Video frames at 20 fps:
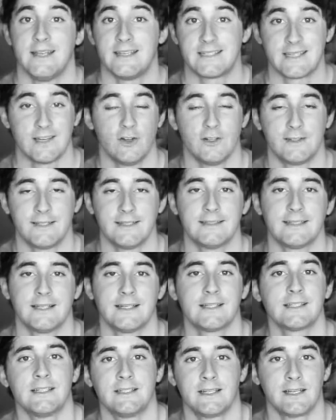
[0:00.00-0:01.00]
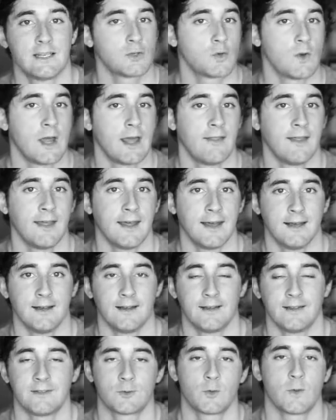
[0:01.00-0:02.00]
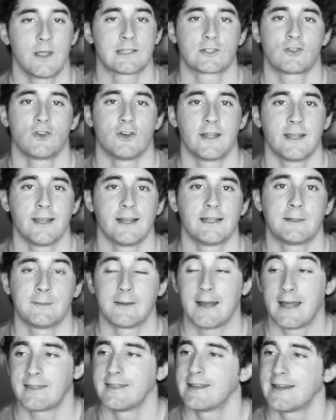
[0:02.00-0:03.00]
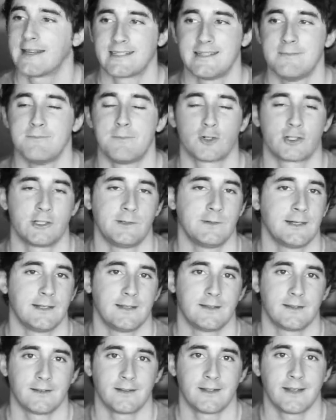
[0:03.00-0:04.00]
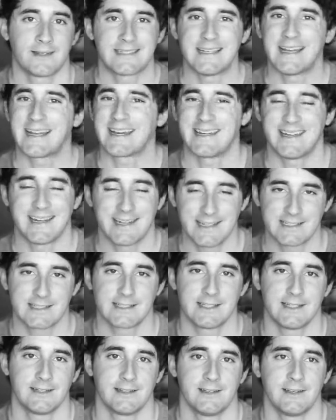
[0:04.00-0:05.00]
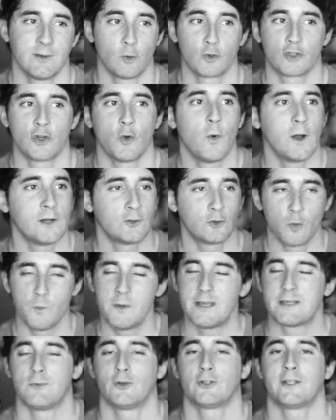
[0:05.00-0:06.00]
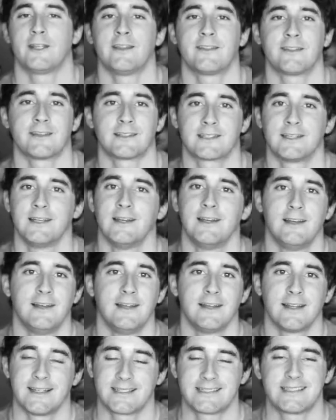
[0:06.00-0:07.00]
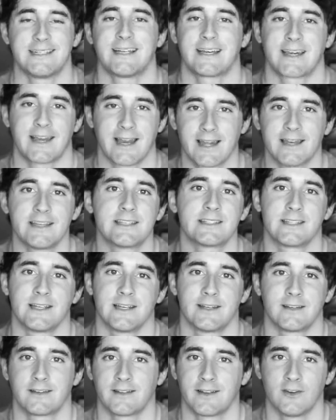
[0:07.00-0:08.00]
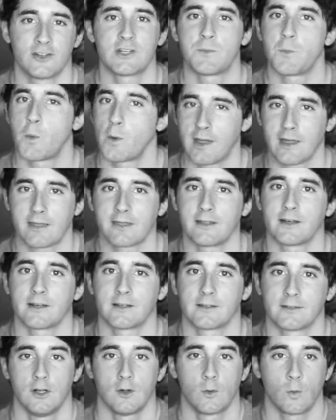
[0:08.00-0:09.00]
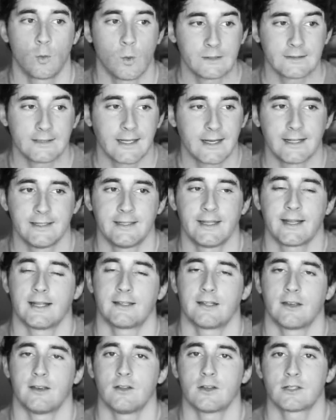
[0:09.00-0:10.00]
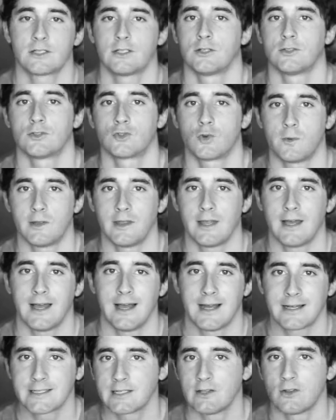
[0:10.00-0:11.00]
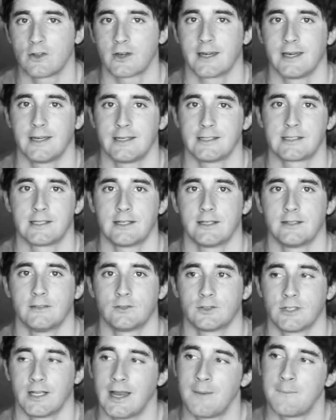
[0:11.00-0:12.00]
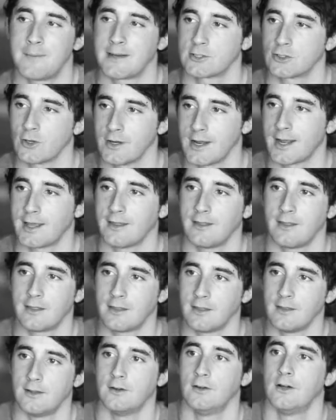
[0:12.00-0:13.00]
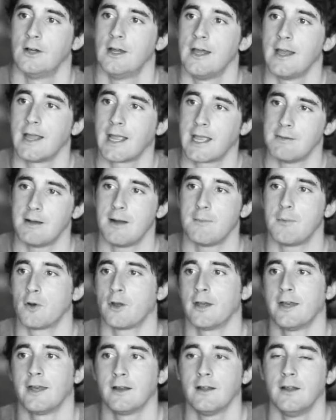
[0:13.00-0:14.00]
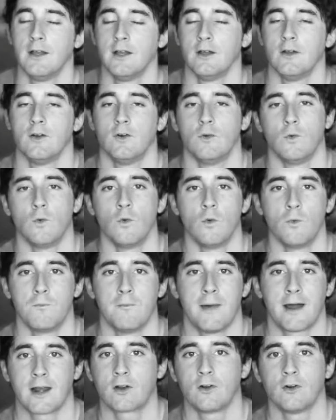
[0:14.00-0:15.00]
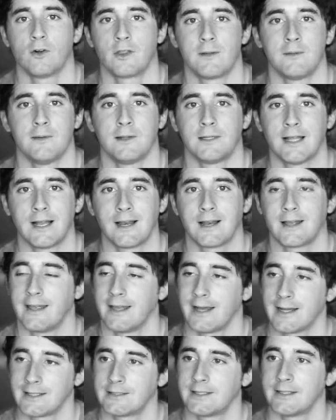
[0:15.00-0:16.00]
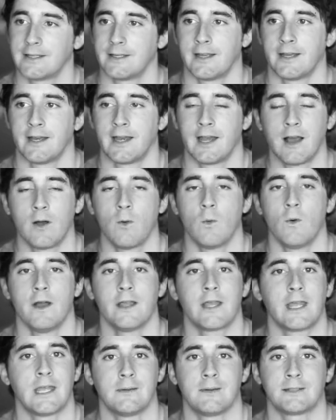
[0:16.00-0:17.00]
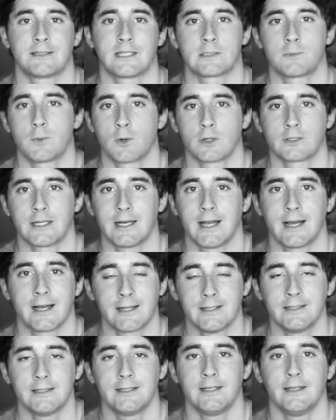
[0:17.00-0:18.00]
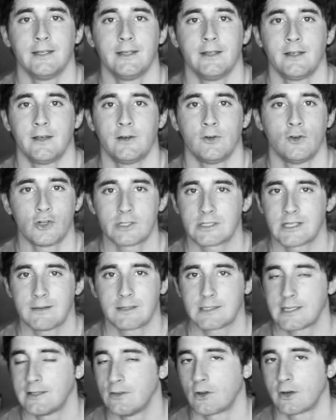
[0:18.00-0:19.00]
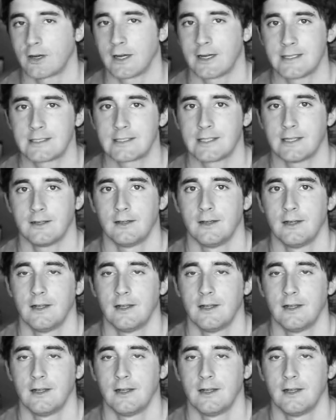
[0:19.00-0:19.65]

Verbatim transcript: Y si lo intentas y tienes una idea y sueñas con ella, te van a decir que es imposible, que seas realista. Incluso igual tú mismo te dices que seas realista, que no se puede hacer. ¿Cuánta gente que ha tenido éxito en su vida ha sido realista? O sea, la persona que decidió que iba a poner un barco de metal gigante en el agua y que iba a transportar a gente no estaba siendo realista.